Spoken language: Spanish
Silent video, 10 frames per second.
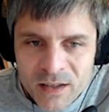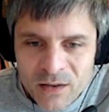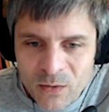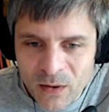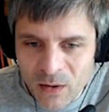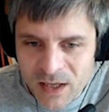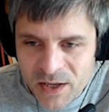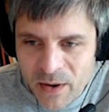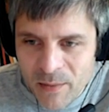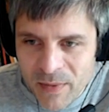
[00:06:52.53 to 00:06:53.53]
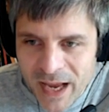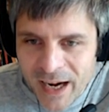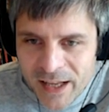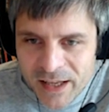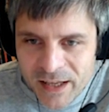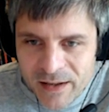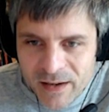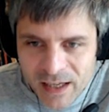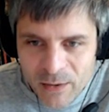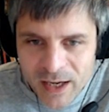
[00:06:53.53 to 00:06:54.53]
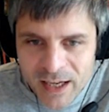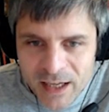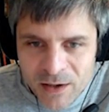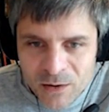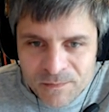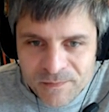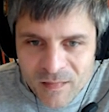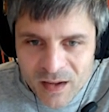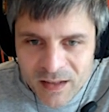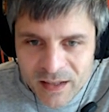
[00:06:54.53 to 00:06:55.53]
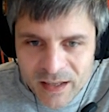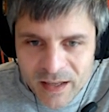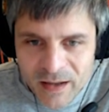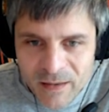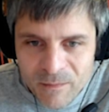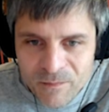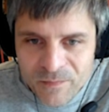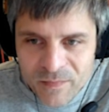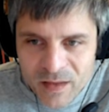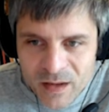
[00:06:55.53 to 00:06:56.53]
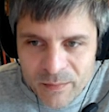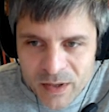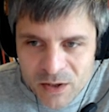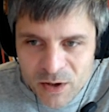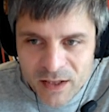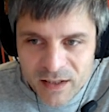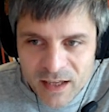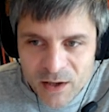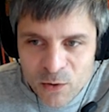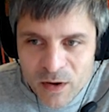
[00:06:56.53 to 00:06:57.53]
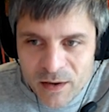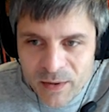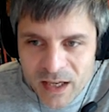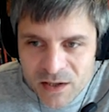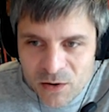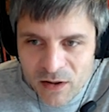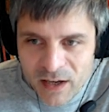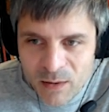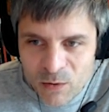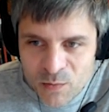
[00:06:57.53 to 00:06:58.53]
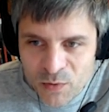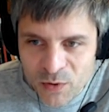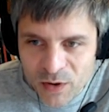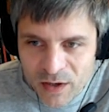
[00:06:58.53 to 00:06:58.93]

cuando las llevaban Viali y Rabanelli, ¿no? Gente impresionante de la lluvia. Y mira, si ordenamos por,